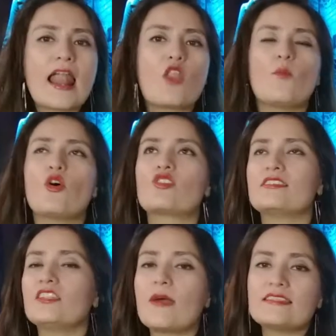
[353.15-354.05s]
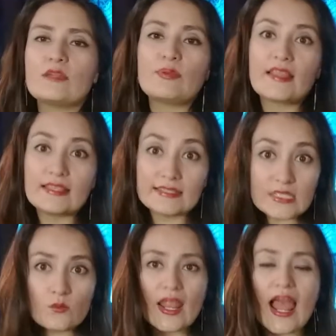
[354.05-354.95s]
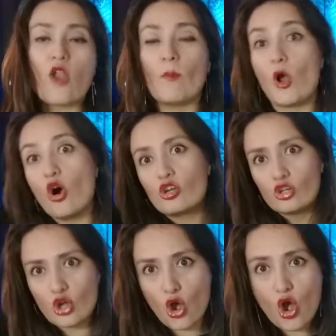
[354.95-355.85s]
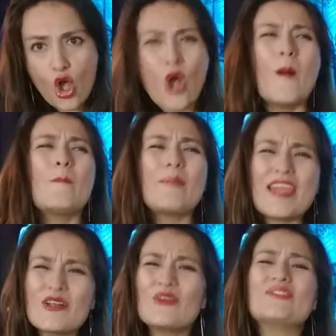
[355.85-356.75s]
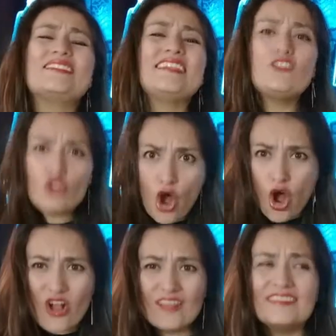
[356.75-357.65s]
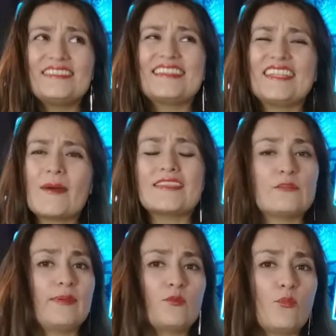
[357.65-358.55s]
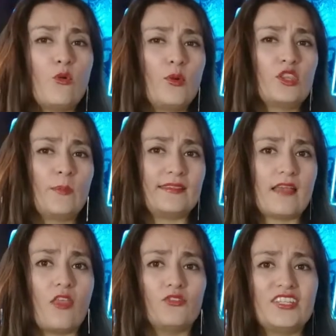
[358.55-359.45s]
A lo mejor se te va a hacer predecible, a lo mejor no, pero si no se te va a hacer un poquito pesado.